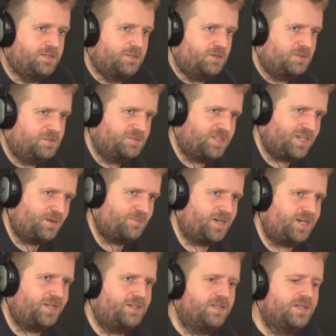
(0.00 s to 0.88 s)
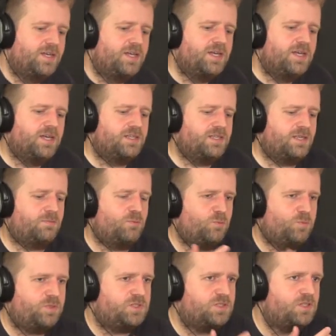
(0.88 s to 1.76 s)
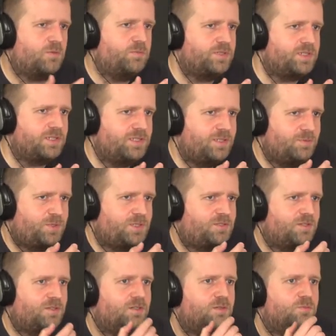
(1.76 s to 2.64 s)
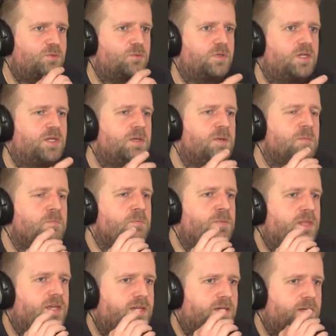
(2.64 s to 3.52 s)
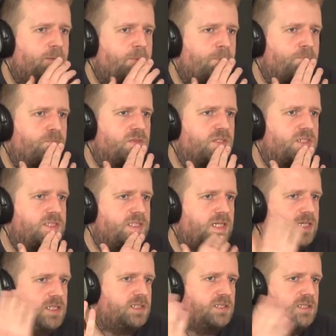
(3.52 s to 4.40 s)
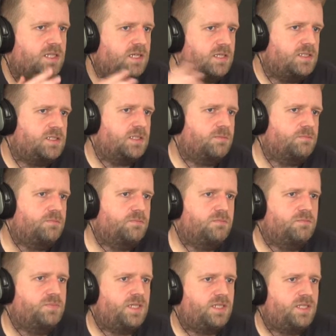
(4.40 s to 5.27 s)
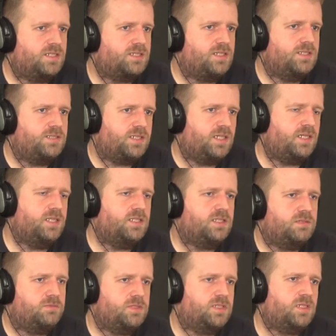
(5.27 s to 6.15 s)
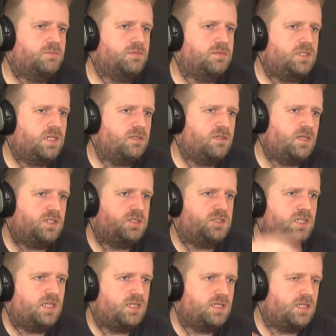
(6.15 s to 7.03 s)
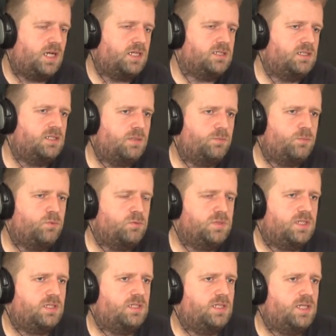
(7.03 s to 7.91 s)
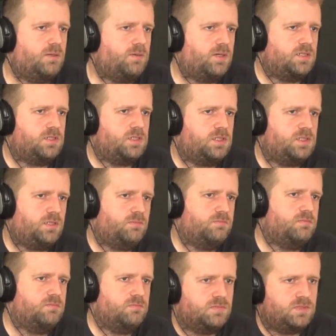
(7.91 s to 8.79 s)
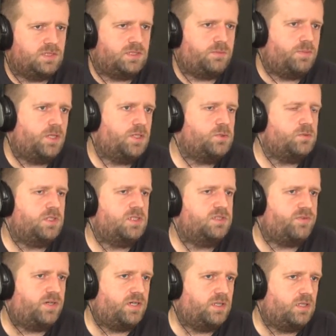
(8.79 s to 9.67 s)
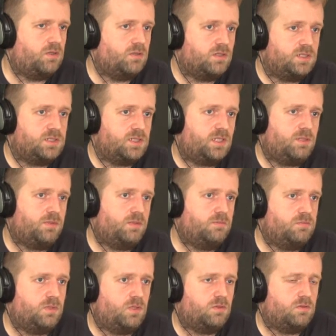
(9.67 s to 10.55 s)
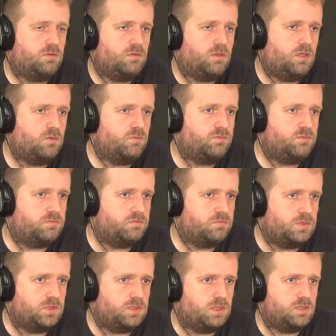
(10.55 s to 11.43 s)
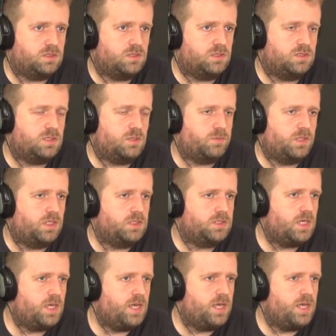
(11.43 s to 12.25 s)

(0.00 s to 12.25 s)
No, come on. Nie byłbyś dobry, gdybyś to robił. Um, czyli dajesz jakieś tam bieda zlecenie, żeby tam A4 kartki na pół zaginała gdzieś tam na zapleczu, jest fajnie i ona zarabia milion dolarów miesięcznie czy tam ileś.